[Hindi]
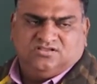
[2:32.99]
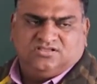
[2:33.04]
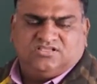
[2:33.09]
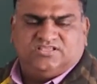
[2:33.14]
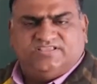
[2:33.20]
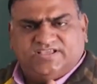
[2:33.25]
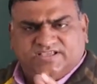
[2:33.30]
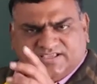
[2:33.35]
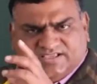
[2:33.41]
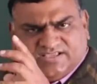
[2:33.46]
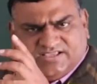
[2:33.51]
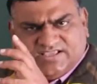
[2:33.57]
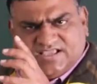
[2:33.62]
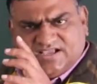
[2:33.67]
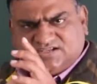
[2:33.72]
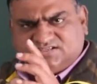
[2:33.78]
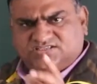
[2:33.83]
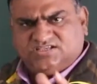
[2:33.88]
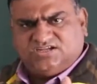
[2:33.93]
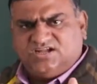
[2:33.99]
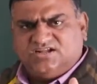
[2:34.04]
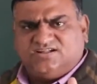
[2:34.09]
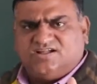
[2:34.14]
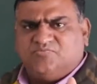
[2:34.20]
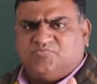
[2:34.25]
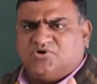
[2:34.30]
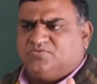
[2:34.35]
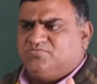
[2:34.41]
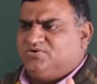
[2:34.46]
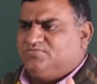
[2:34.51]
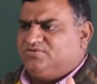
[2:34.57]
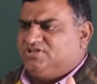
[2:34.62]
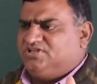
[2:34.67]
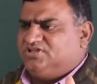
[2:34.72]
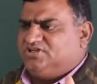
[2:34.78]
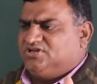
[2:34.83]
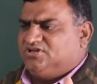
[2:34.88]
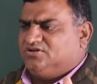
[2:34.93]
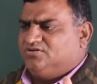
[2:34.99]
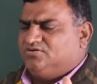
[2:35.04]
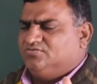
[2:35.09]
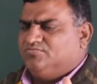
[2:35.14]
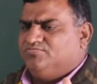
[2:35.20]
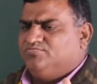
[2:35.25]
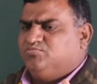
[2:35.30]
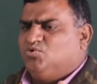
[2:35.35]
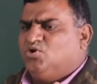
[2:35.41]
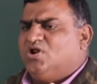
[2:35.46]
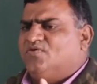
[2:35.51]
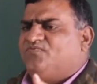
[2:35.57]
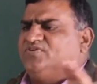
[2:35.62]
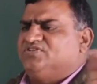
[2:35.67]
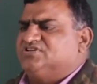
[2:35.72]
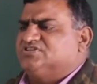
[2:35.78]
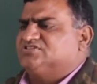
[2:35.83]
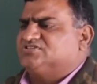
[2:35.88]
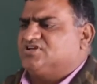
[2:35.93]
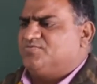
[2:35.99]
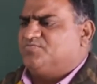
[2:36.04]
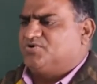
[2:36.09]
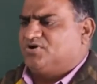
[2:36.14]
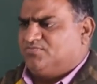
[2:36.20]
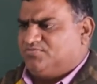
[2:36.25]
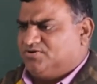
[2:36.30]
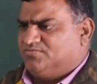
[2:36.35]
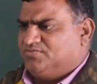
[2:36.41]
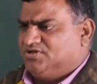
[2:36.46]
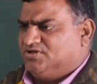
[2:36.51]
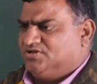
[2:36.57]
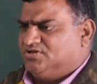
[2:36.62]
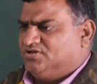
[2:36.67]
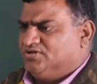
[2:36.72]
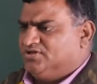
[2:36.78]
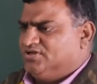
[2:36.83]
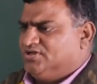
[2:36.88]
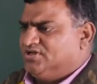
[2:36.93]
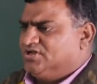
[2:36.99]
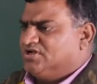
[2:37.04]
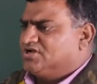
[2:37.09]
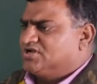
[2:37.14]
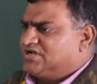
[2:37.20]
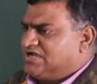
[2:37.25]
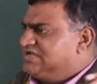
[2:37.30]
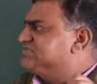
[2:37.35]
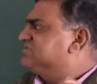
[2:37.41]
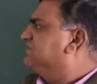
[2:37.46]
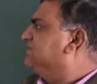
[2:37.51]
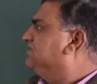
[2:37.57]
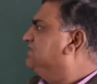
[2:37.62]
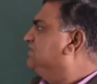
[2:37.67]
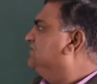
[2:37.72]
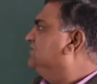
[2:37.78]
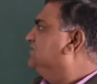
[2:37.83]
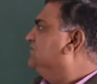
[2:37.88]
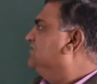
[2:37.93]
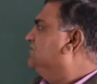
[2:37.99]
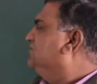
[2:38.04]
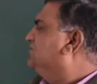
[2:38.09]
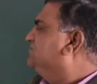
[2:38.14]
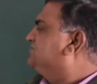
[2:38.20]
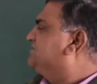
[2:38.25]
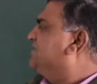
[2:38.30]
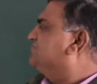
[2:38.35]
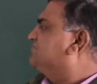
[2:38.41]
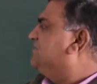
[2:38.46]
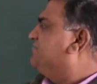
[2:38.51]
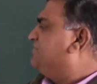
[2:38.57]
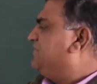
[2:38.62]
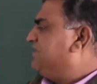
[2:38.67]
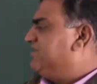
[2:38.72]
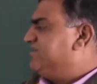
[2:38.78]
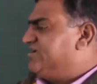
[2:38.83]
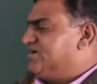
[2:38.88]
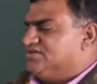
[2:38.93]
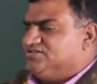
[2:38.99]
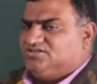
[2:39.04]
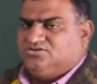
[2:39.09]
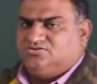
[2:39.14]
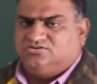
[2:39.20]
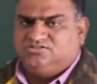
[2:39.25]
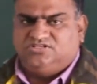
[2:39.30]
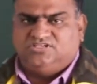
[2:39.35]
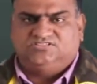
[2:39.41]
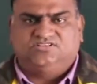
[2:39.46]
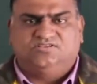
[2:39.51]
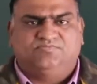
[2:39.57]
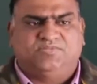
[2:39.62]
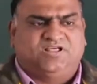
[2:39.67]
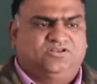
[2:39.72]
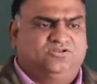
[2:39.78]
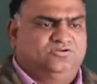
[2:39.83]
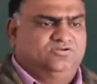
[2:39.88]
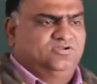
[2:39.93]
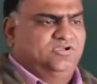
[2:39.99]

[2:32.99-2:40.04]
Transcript: कि ये एक जगह का प्रॉब्लम नहीं है पूरे फिजिक्स का प्रॉब्लम है कैसे सबसे पहले यहाँ देखो जैसे मान लो